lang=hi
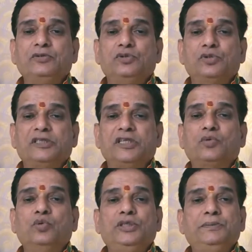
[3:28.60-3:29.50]
हैं जो से
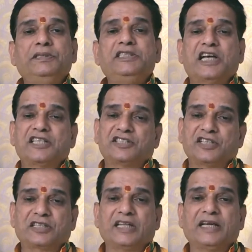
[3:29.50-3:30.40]
कोई भी जान
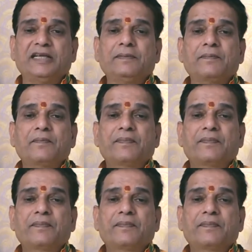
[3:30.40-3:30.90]
सकता है